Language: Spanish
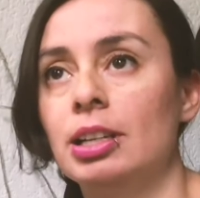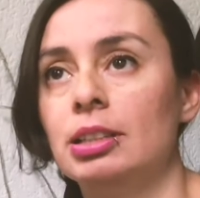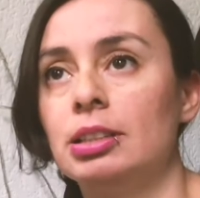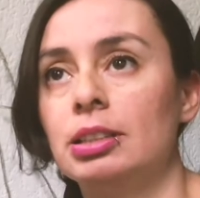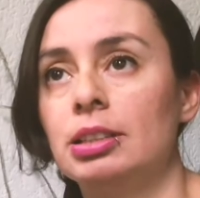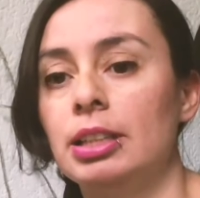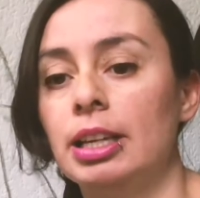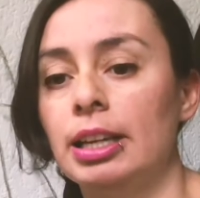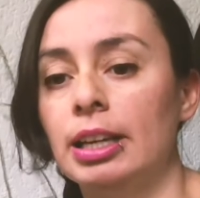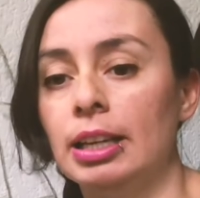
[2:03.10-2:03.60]

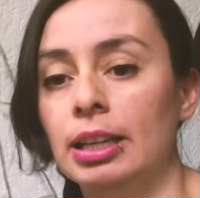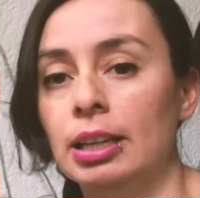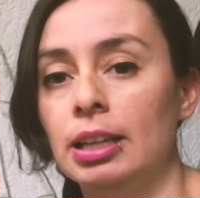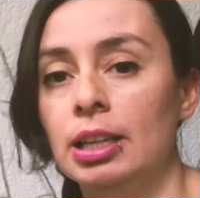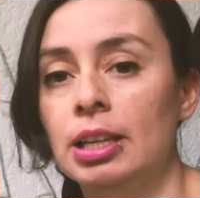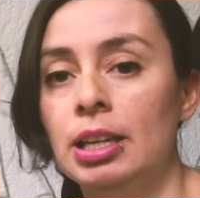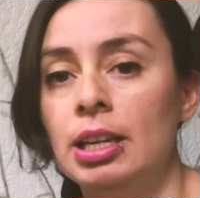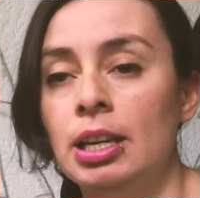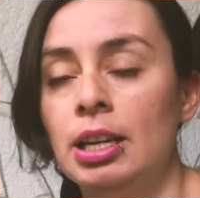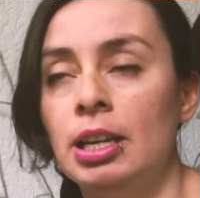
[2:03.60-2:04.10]
este,
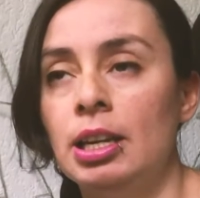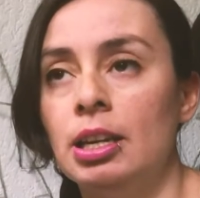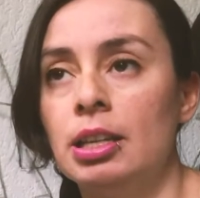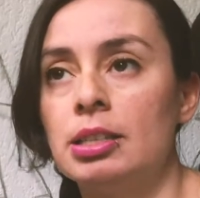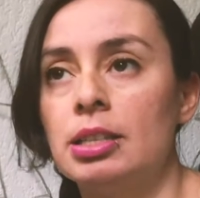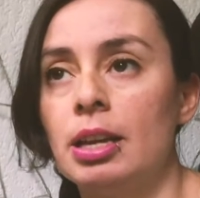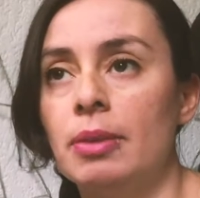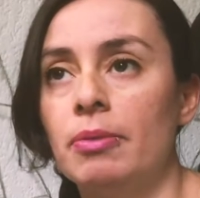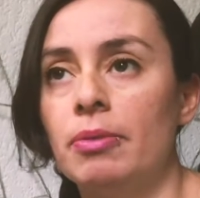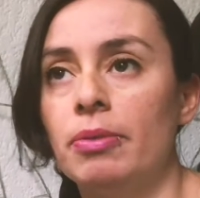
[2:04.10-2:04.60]

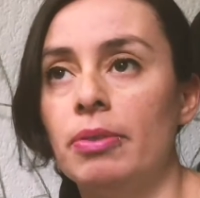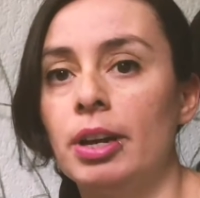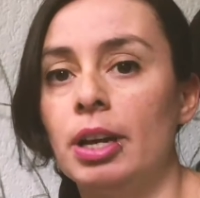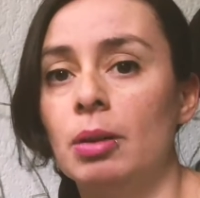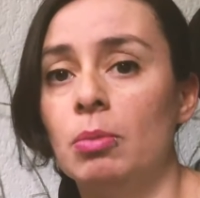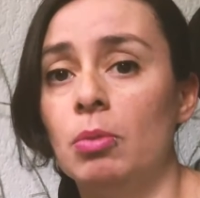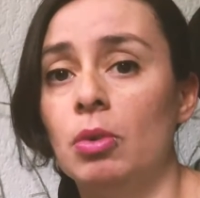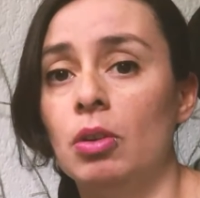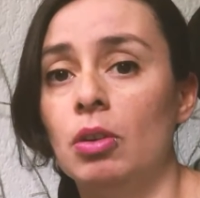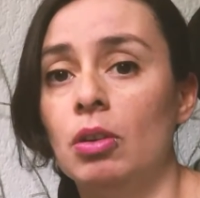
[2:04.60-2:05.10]
se
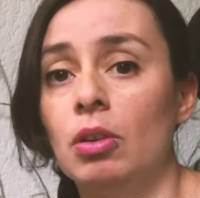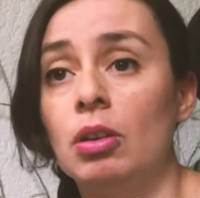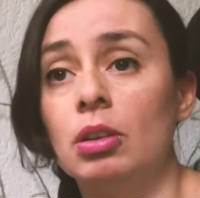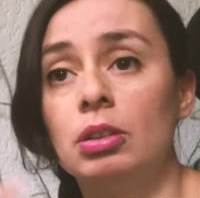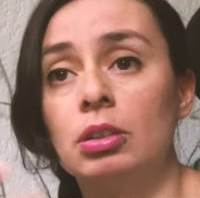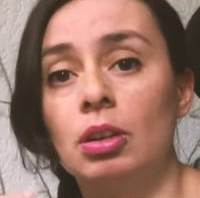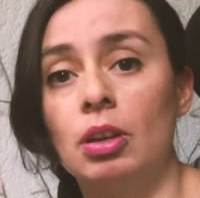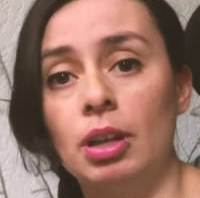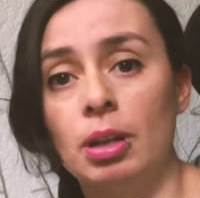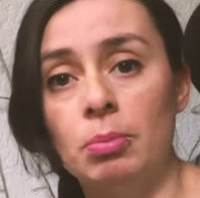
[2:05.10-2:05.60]
enfermó
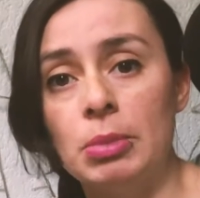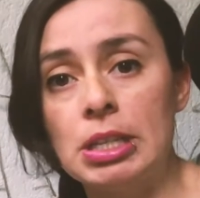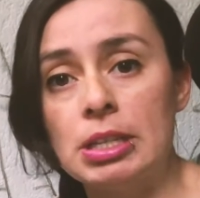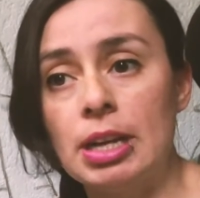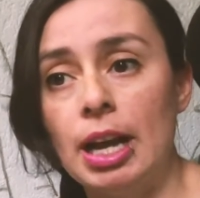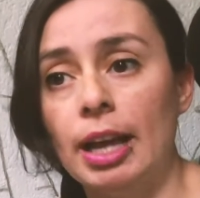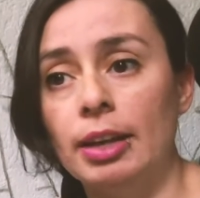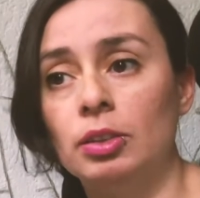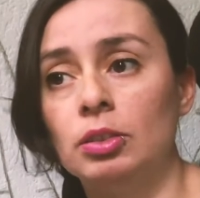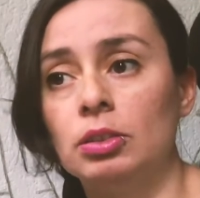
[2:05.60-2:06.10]
otro de
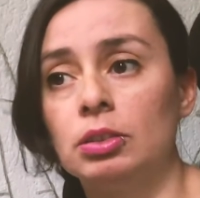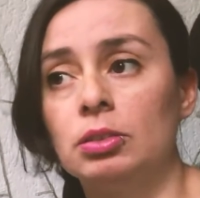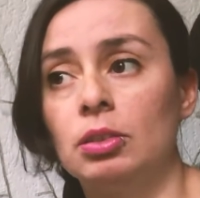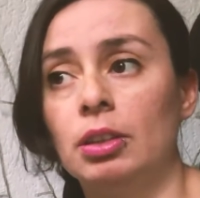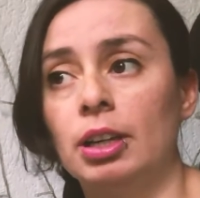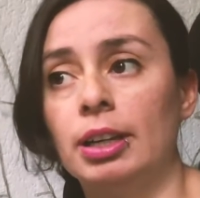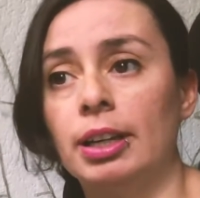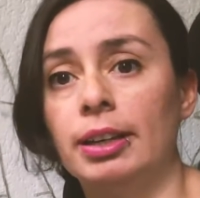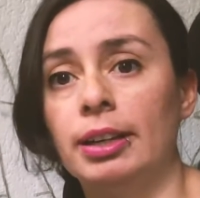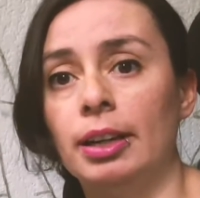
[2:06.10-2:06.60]
mis gatos
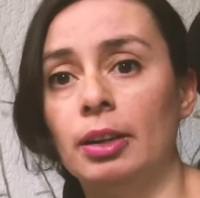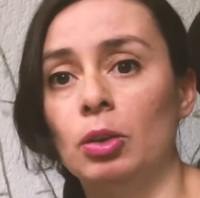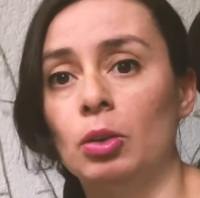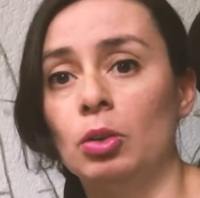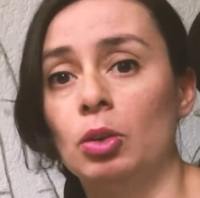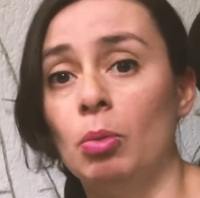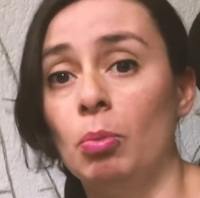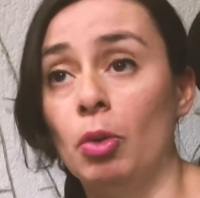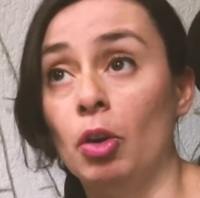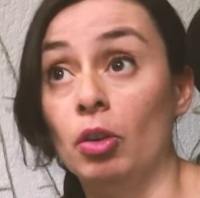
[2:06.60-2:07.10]
con el que
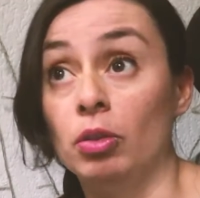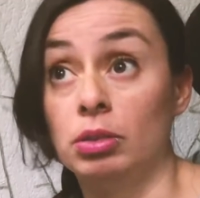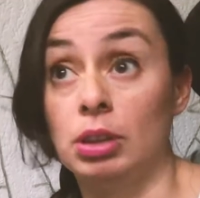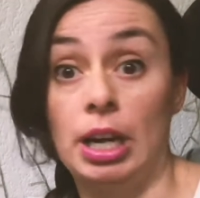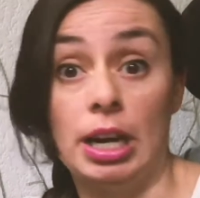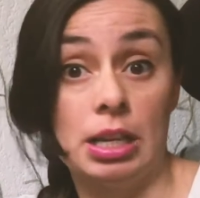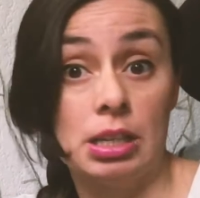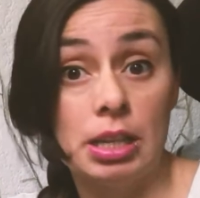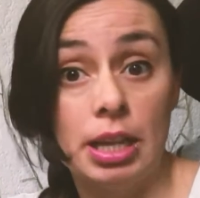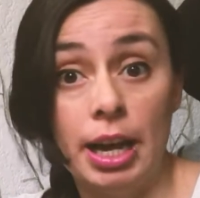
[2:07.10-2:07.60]
tengo como
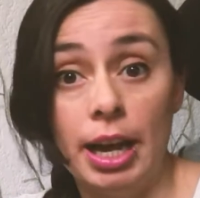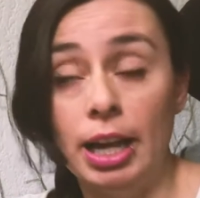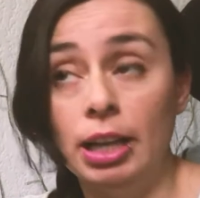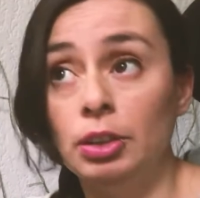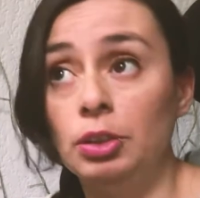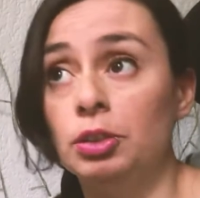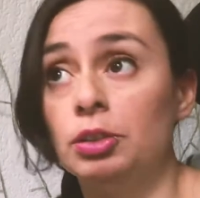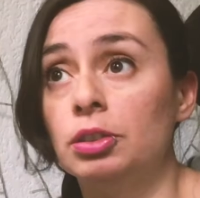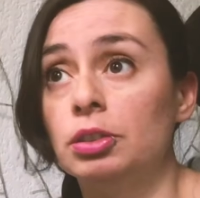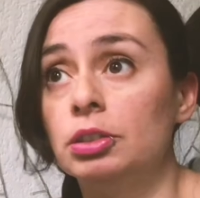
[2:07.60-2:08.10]
13
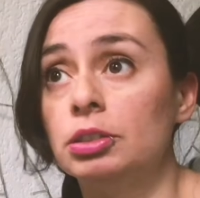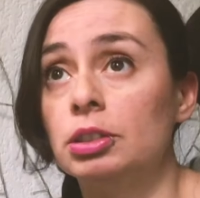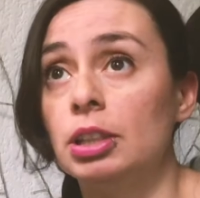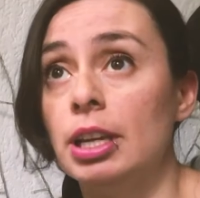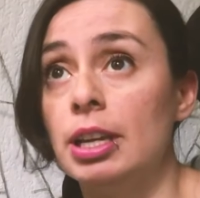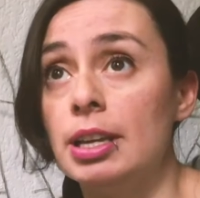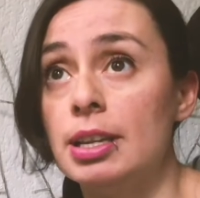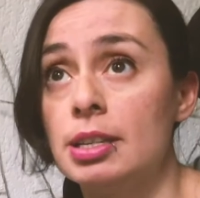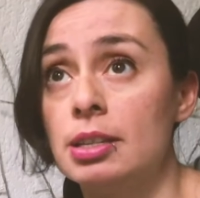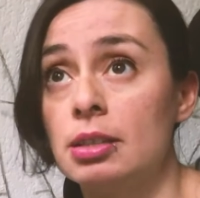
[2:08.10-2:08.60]
años,
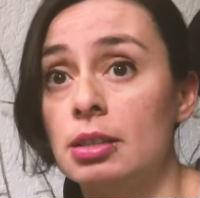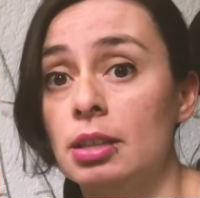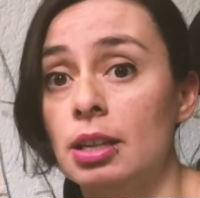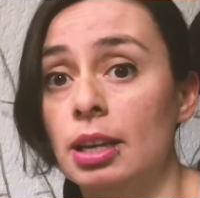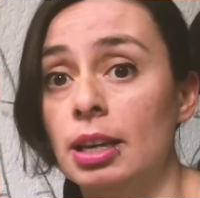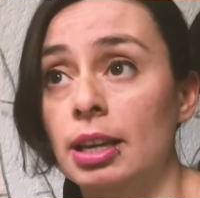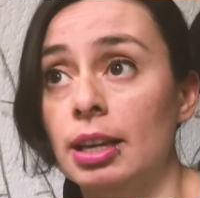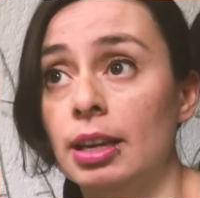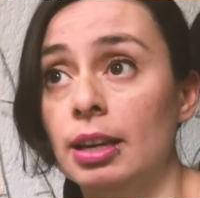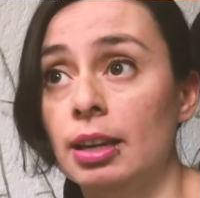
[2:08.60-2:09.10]

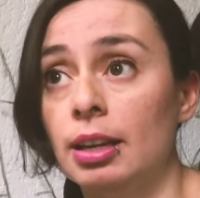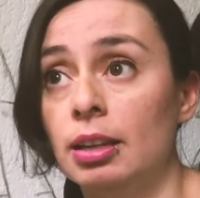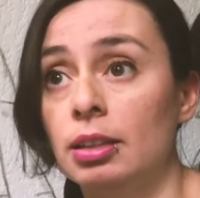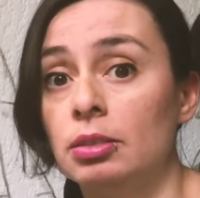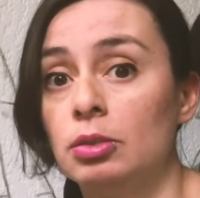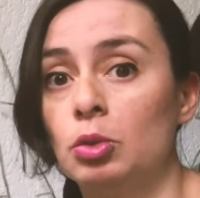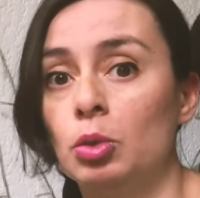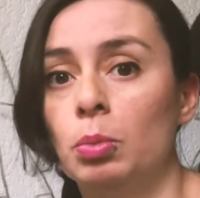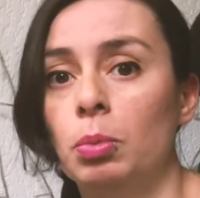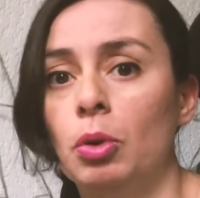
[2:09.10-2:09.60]

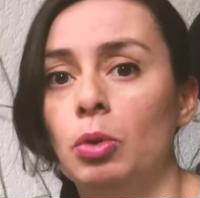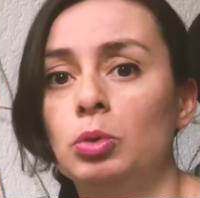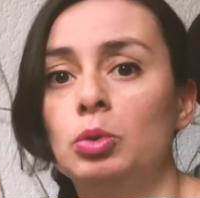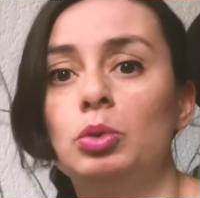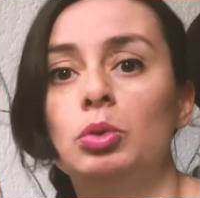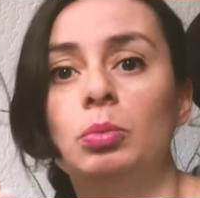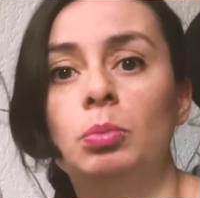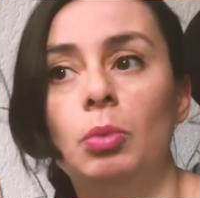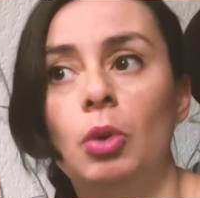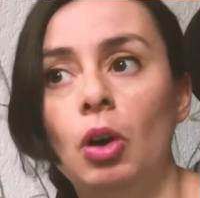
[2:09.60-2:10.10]
este, tuvo
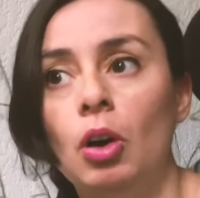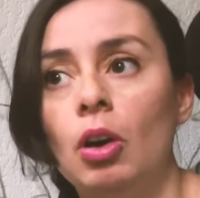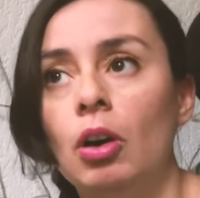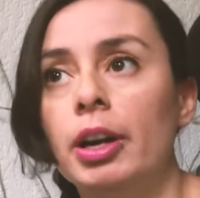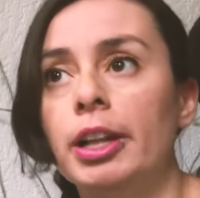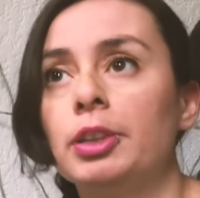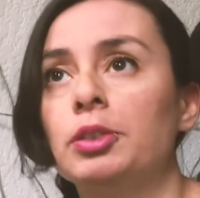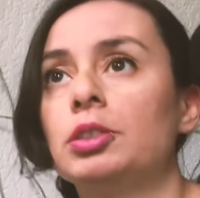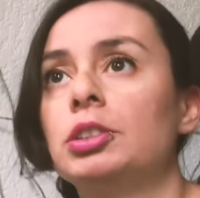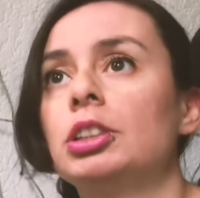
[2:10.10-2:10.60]
un
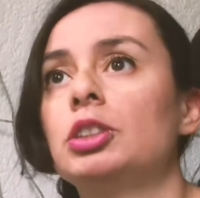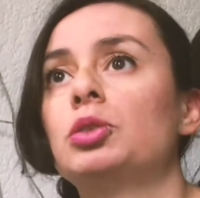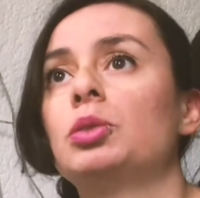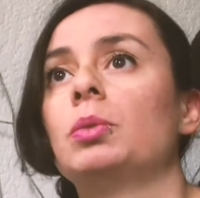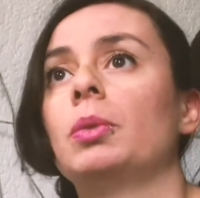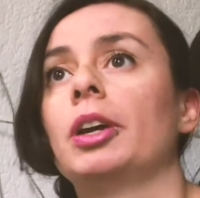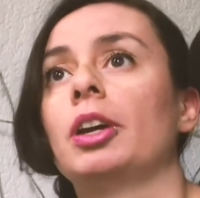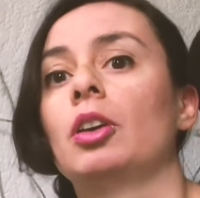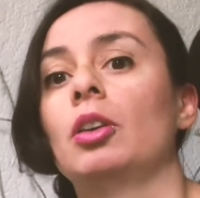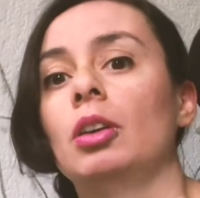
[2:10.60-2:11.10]
tumor, entonces
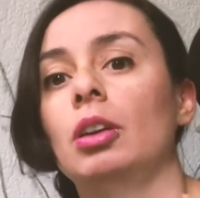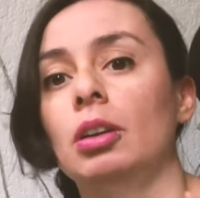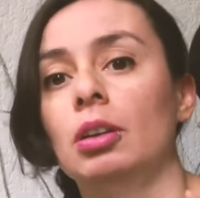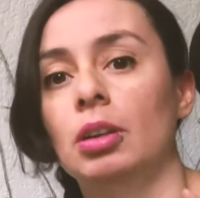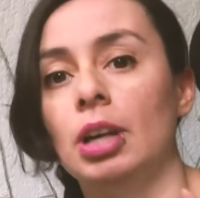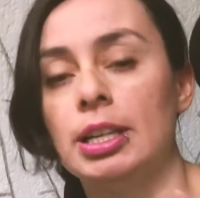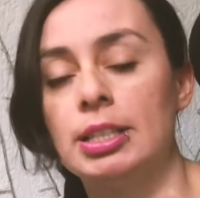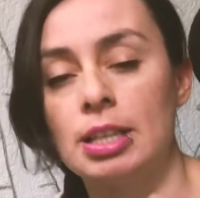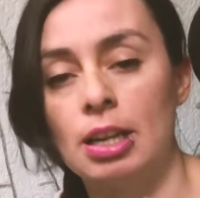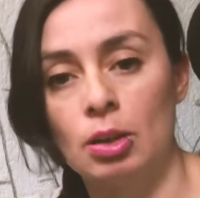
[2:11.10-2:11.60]
tuve que
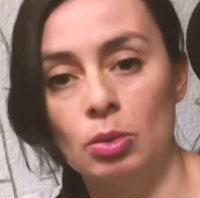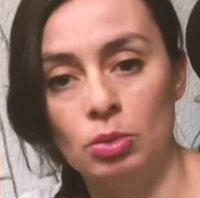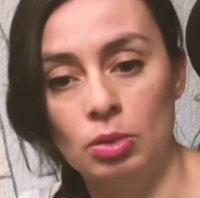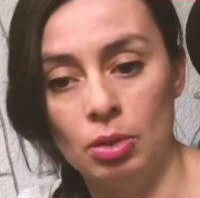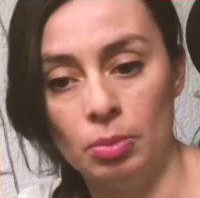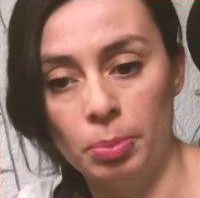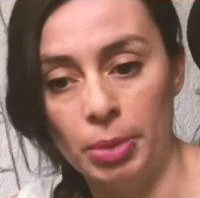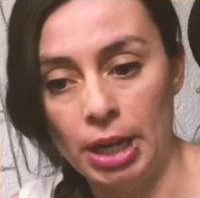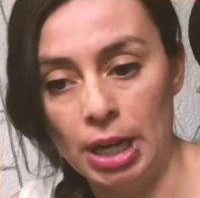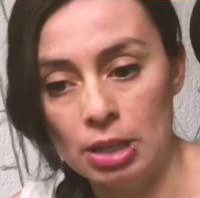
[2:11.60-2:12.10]
hacerle
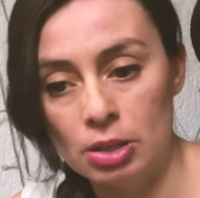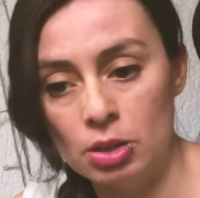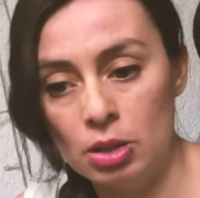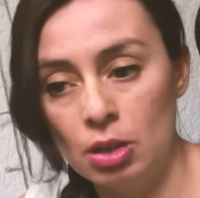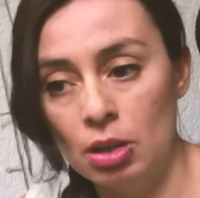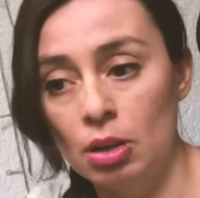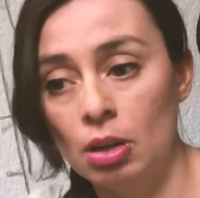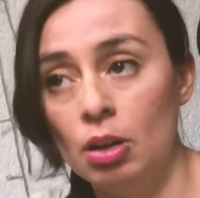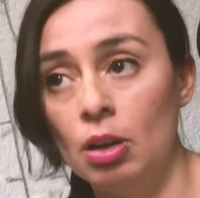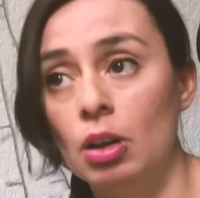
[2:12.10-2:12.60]
una
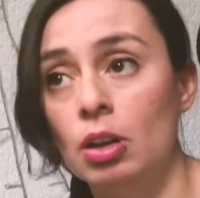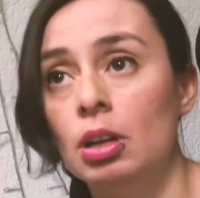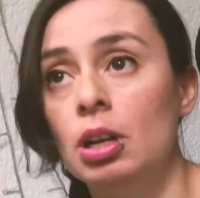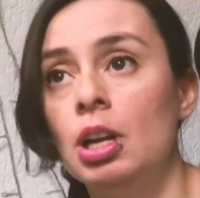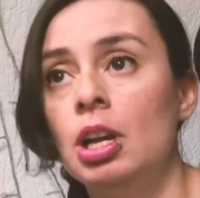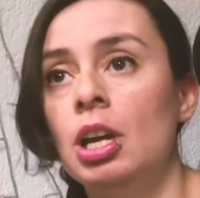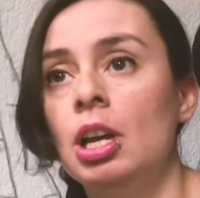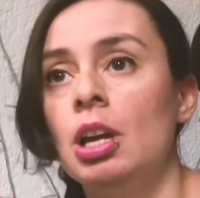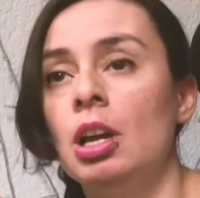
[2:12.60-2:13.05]
operación,